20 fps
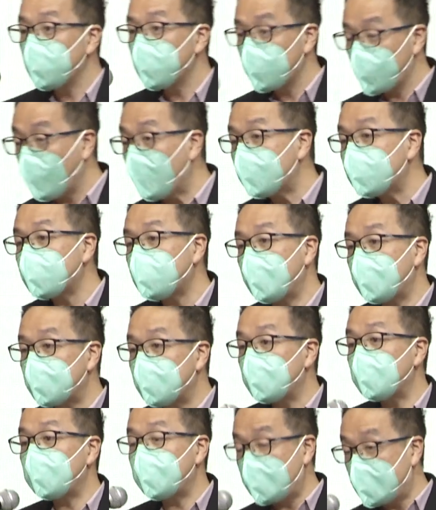棺材
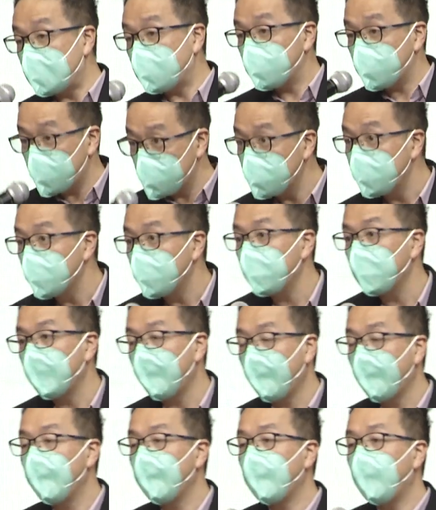的灵车
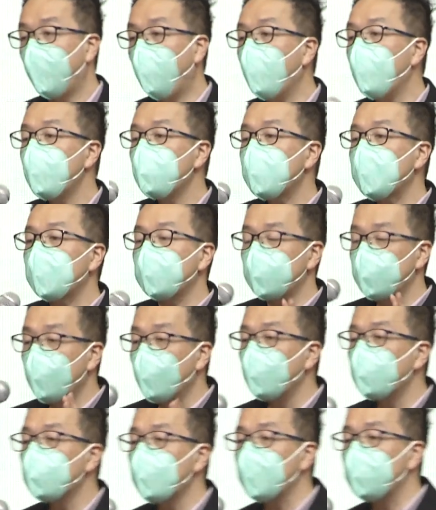后面
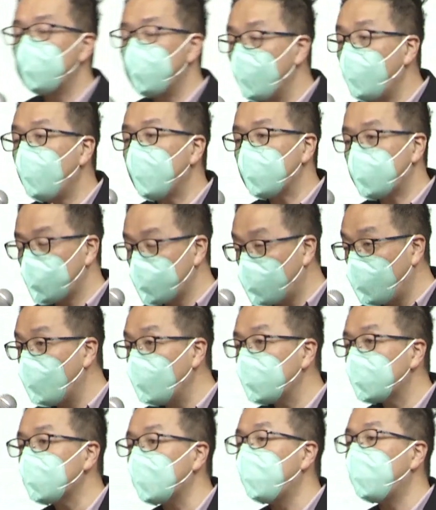永远不会
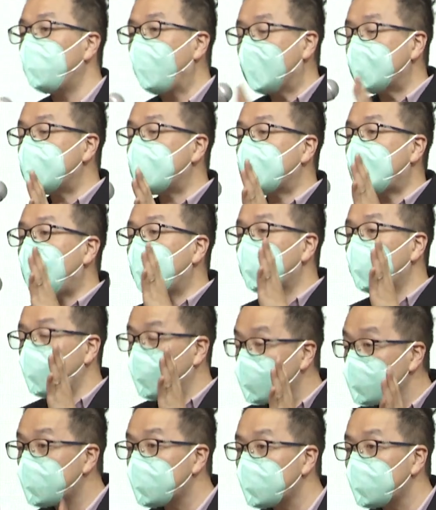拖着搬家
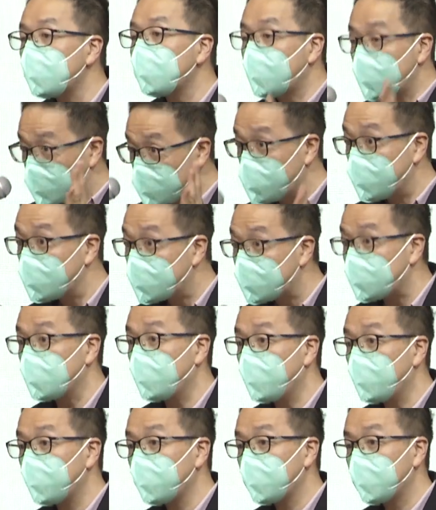公司的车子，
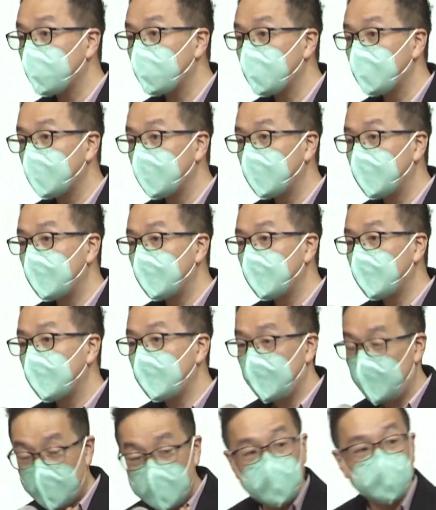
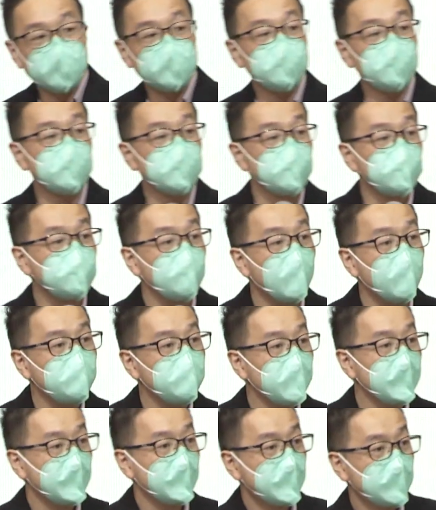意思就是说，
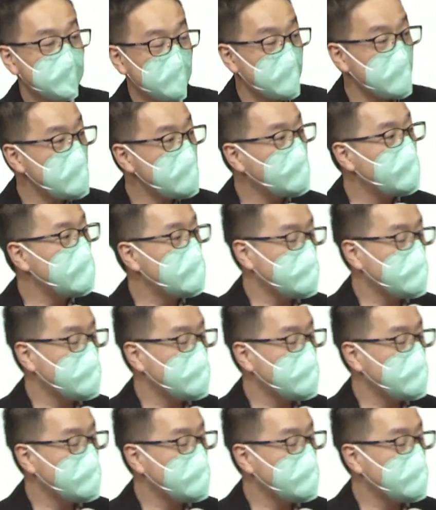在英文里